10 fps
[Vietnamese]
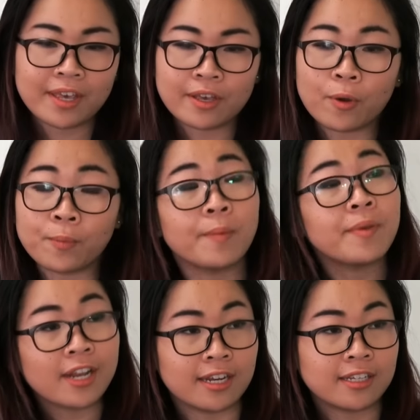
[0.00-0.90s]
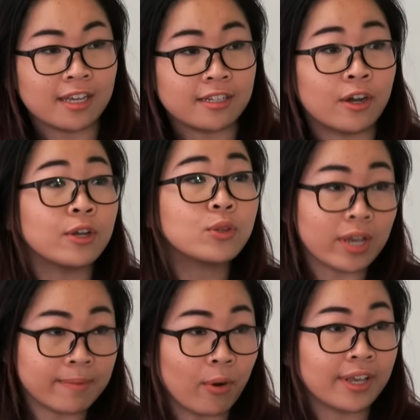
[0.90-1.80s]
thì cũng giống như là anh kiệt nói
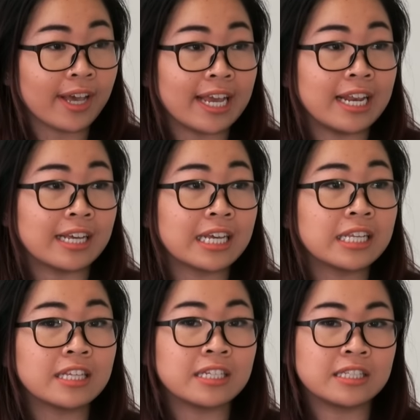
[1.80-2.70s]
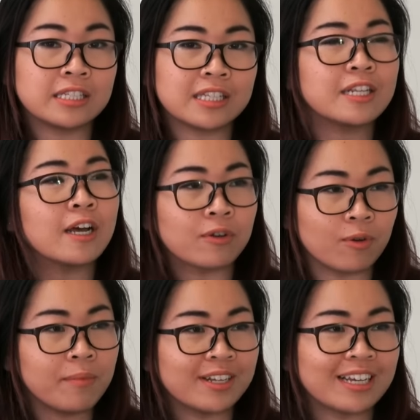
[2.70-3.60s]
tùy mỗi ngày là cái tinh tinh thần
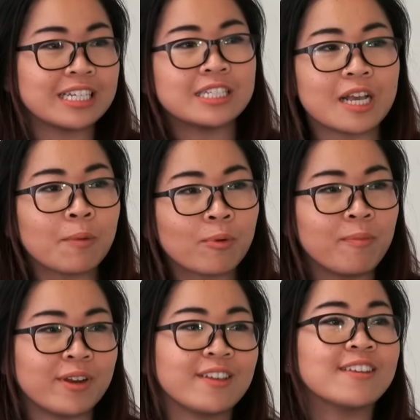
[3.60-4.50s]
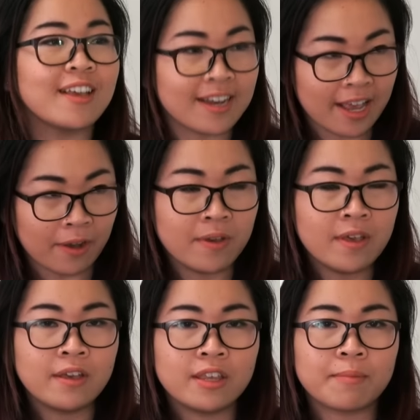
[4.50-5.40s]
của mình cái óc của mình nó như thế nào
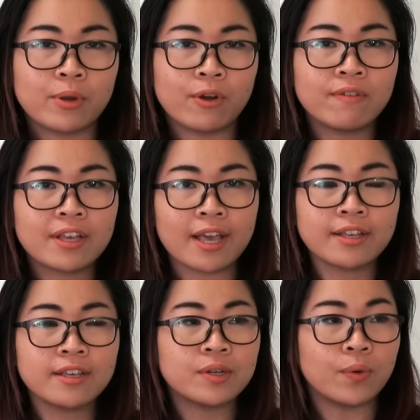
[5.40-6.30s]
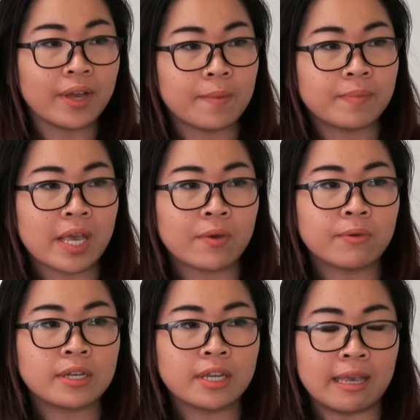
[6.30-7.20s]
nhưng mà đối với cá nhân của em theo
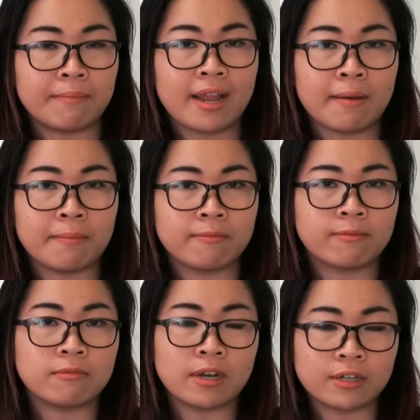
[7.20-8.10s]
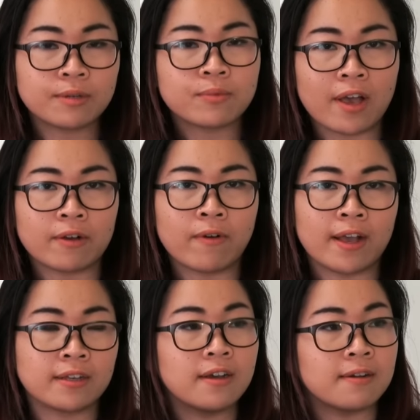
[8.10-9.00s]
kinh nghiệm làm ở trong tòa
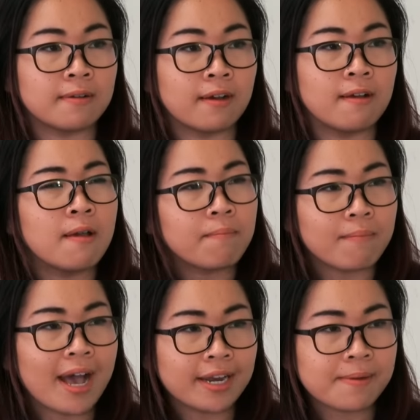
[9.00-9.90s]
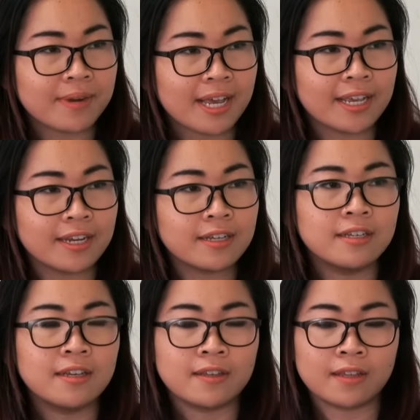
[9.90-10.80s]
khoảng gần 3 năm nay đó
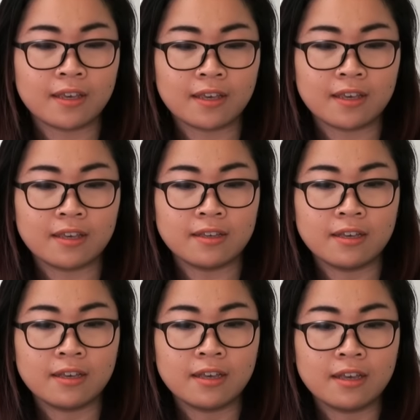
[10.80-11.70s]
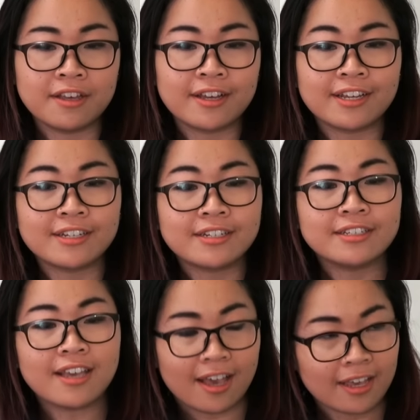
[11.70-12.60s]
thì
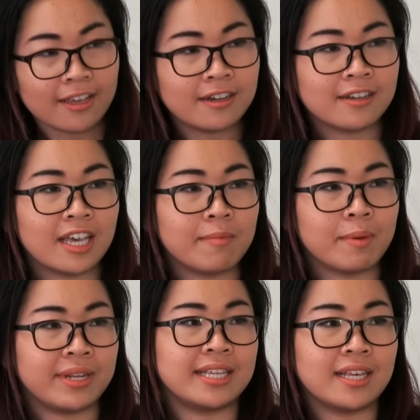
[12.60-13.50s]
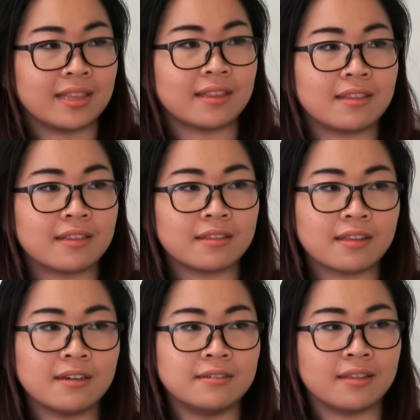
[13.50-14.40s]
dễ hơn khi mà mình dịch
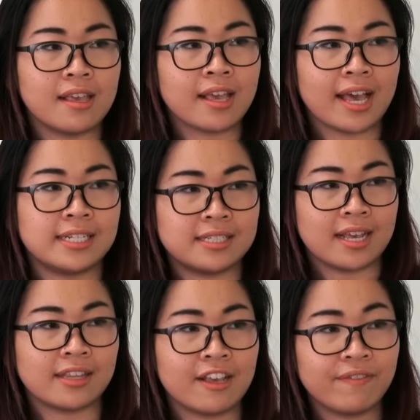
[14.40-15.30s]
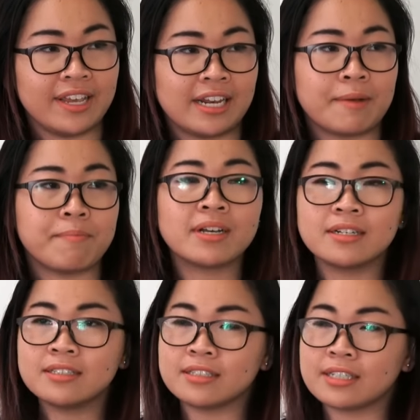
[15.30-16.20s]
từ tiếng anh sang tiếng việt là bất
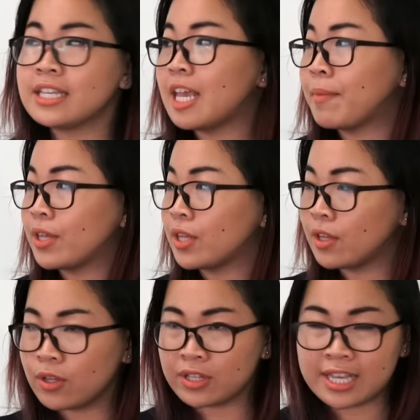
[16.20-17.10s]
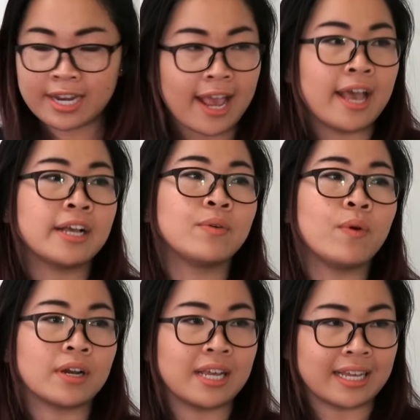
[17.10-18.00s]
cứ những cái gì mà chánh án
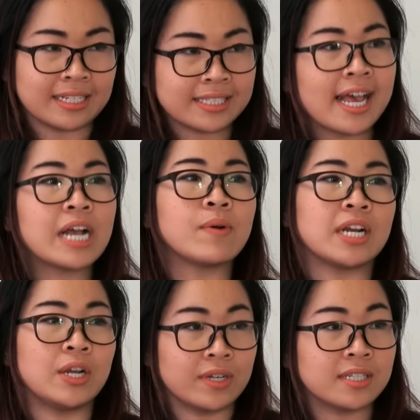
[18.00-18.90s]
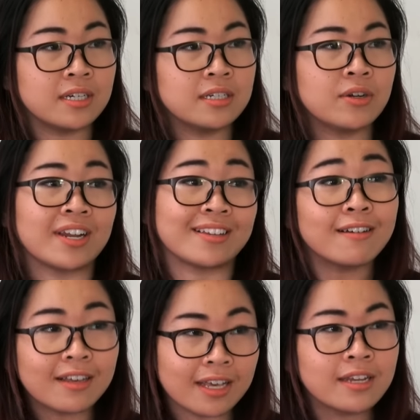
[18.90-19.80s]
hoặc là cảnh sát hoặc là luật sư hoặc là
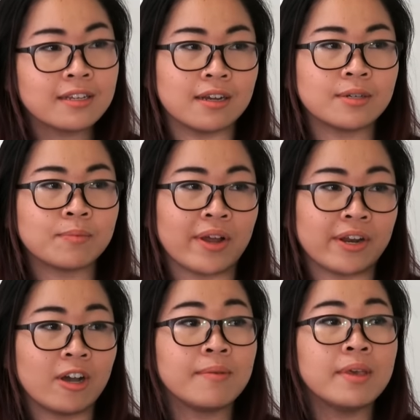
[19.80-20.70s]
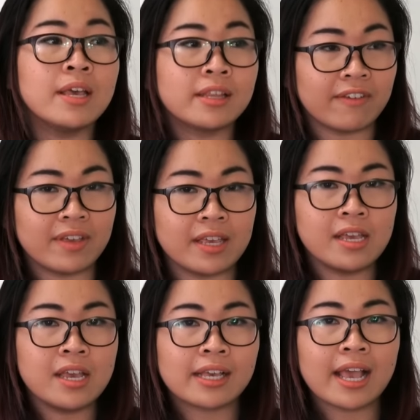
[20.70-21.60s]
thư ký ở trong tòa nói tại vì
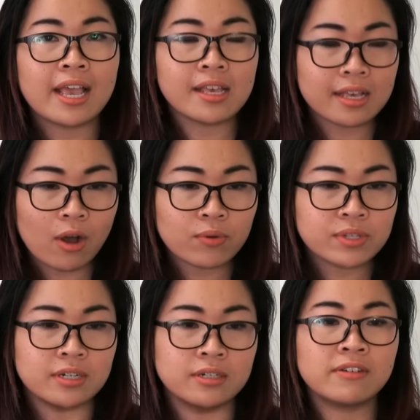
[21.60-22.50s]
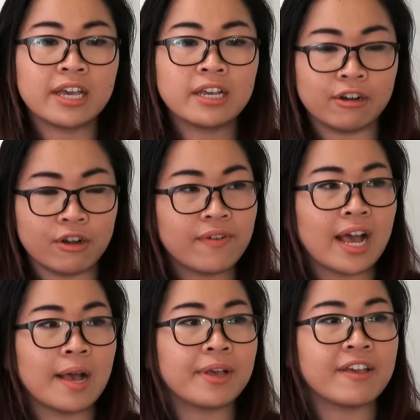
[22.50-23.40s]
cái câu chữ cái ngữ
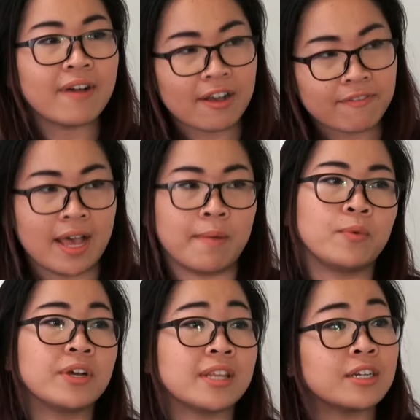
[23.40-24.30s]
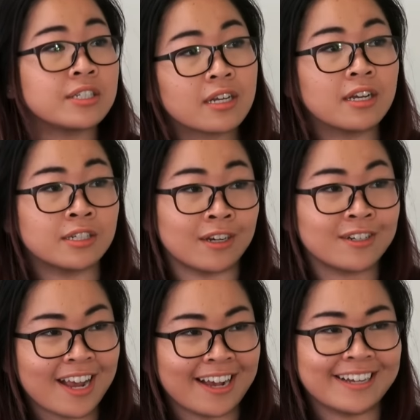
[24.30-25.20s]
pháp cái văn phạm của người ta rất là rõ
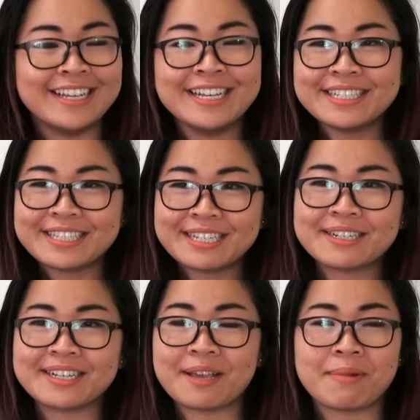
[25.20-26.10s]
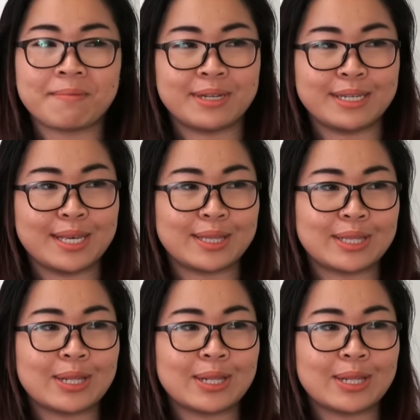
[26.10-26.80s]
ràng nhưng khi mà mình dịch